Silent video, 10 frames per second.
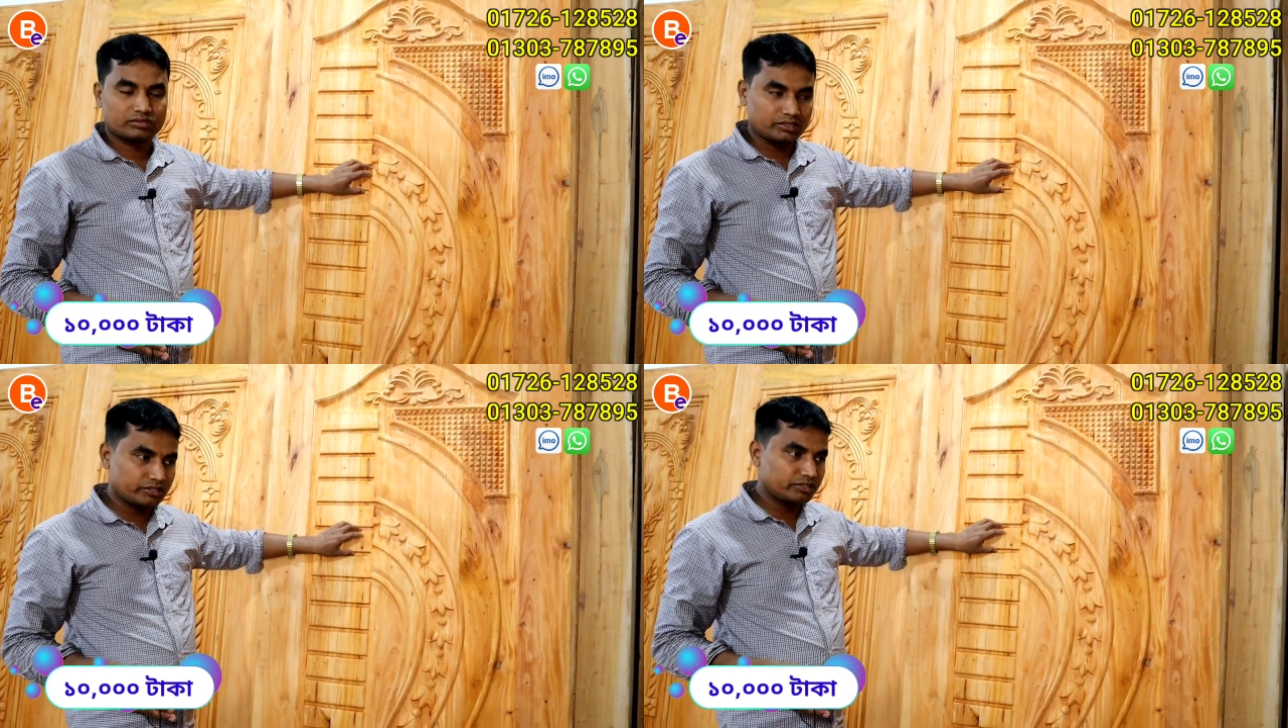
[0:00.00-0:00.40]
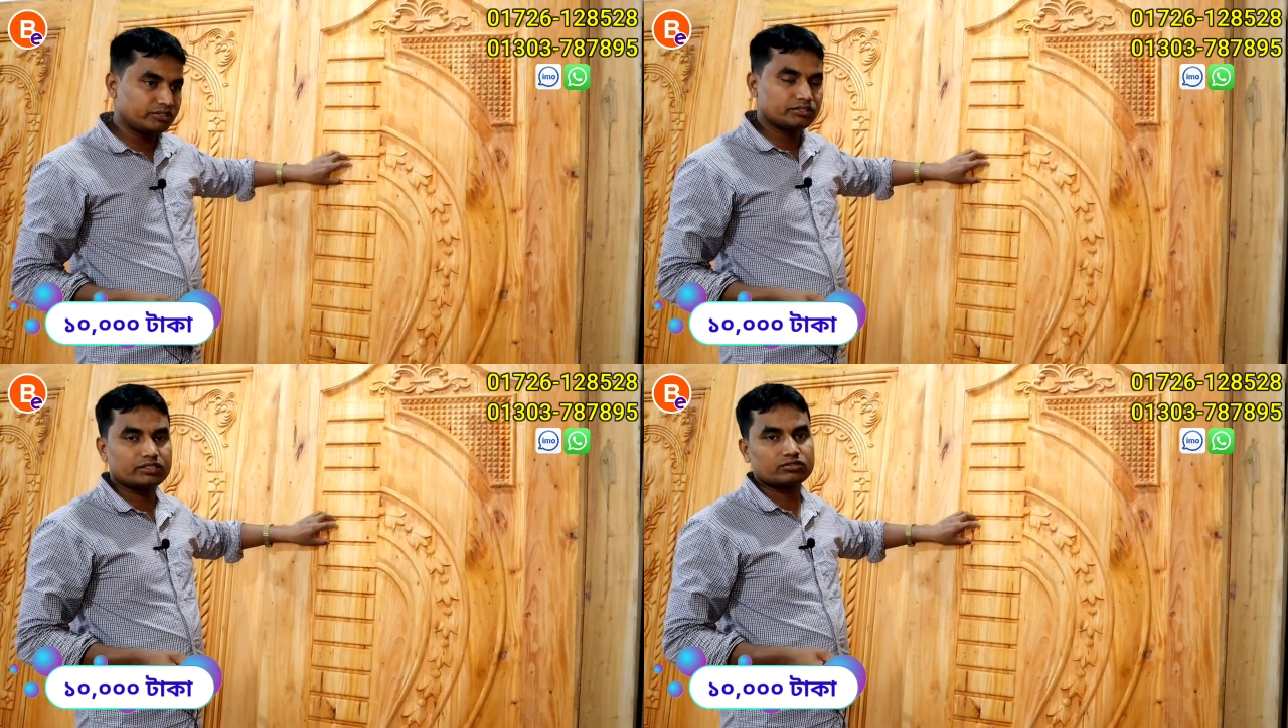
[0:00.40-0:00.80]
থ্রি ডি
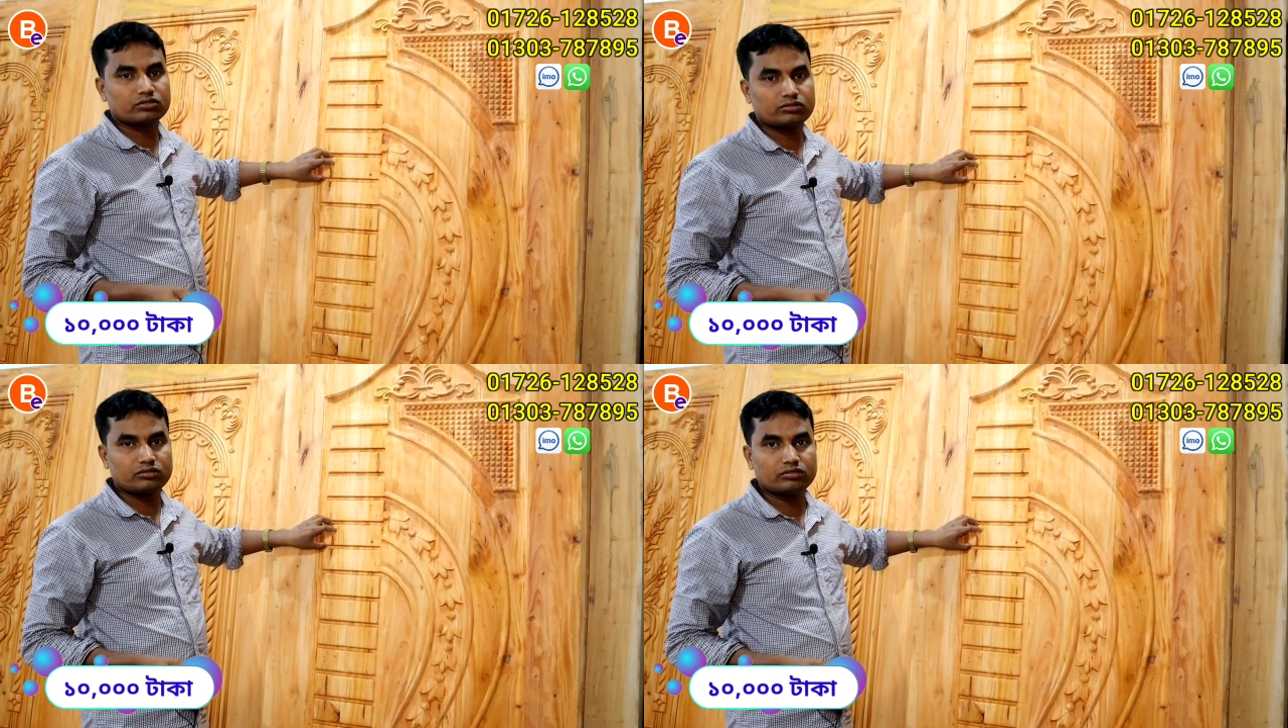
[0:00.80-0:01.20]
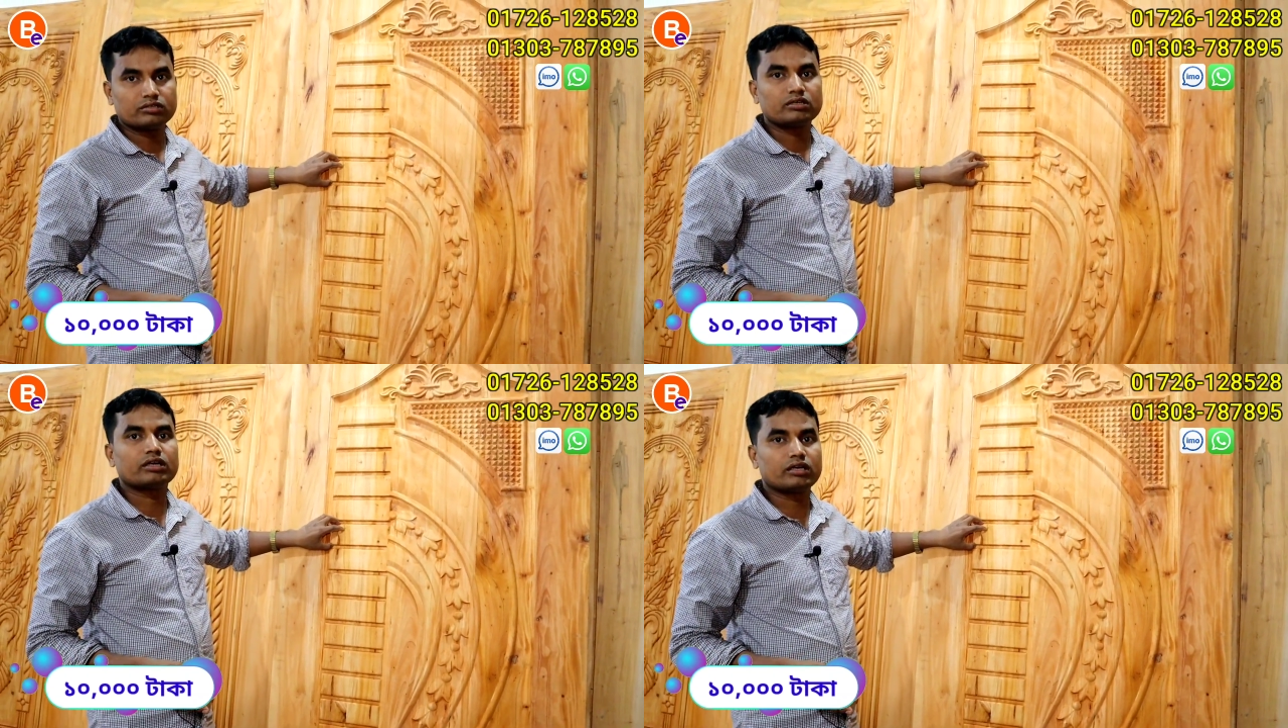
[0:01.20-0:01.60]
ডিজাইন চৌকাট সহ
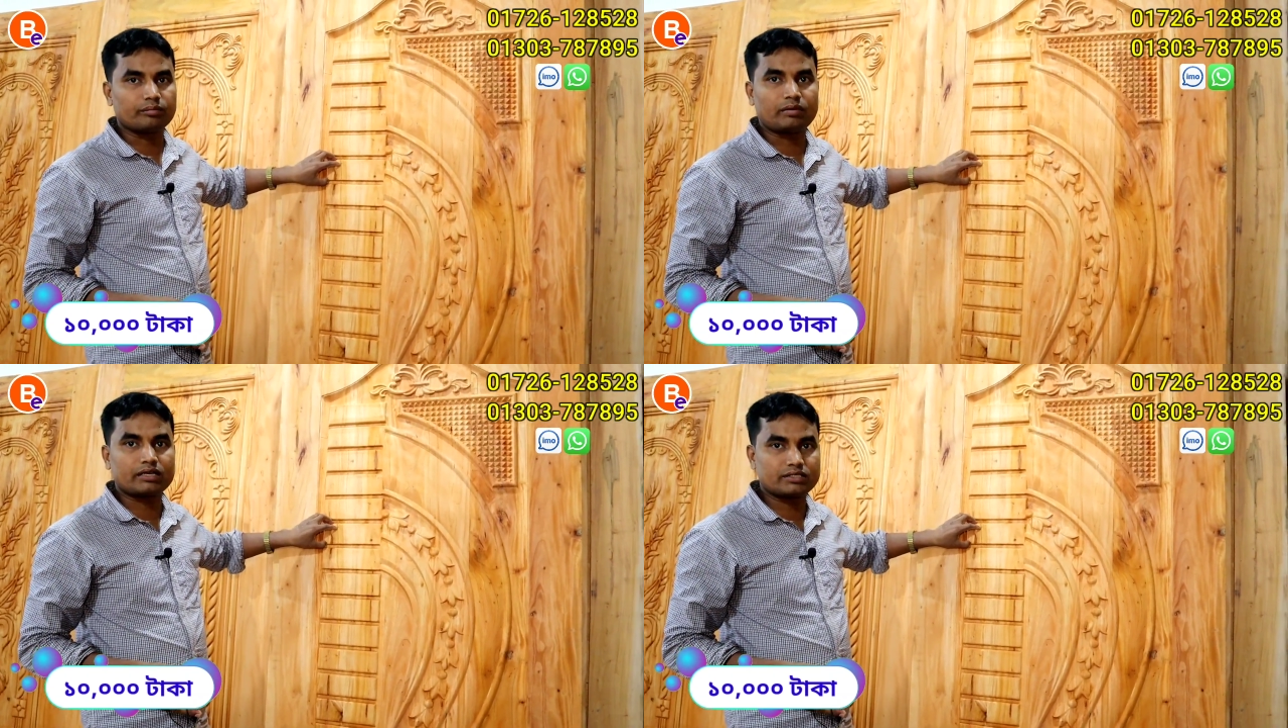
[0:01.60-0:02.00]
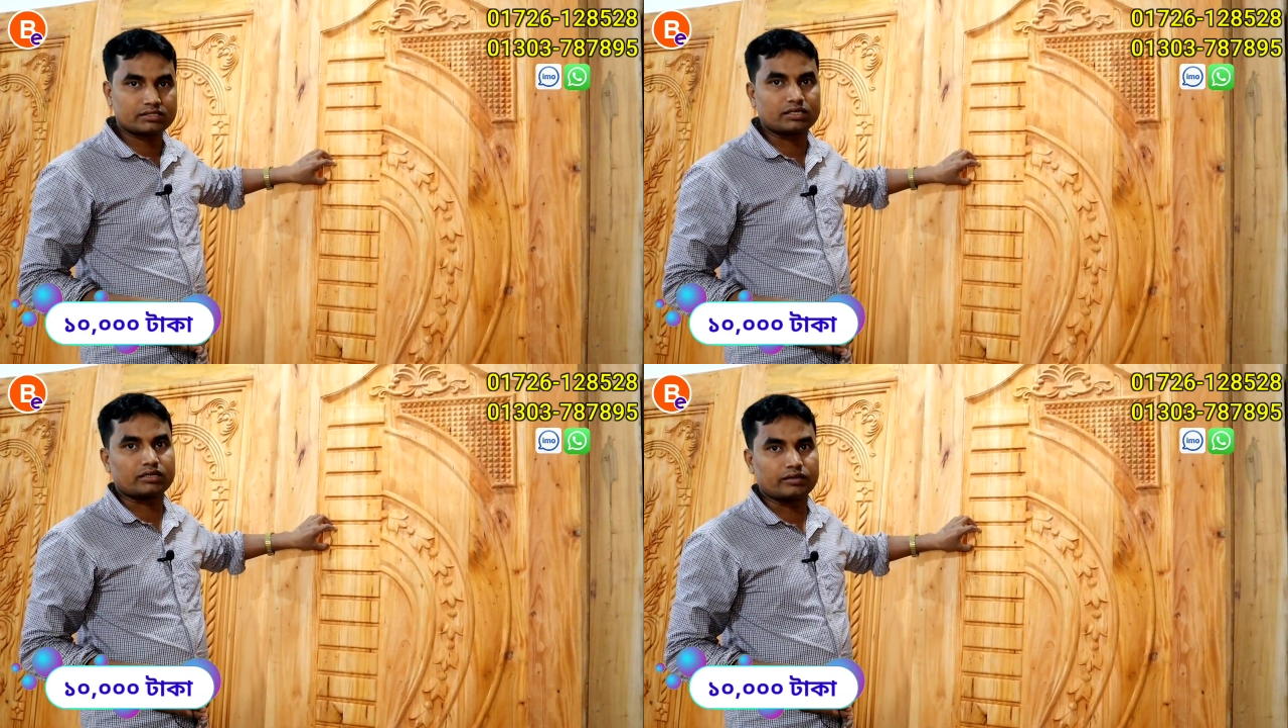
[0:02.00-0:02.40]
হ্যাঁ বানিশ
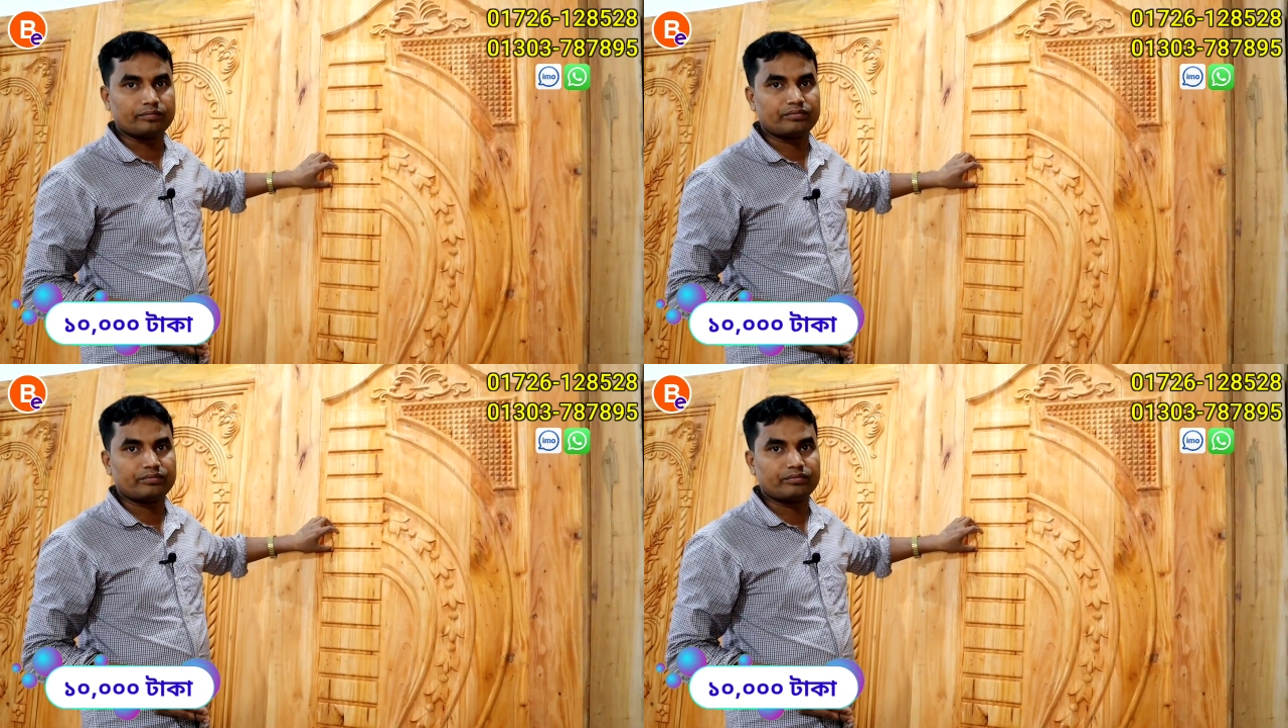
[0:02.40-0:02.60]
ছাড়া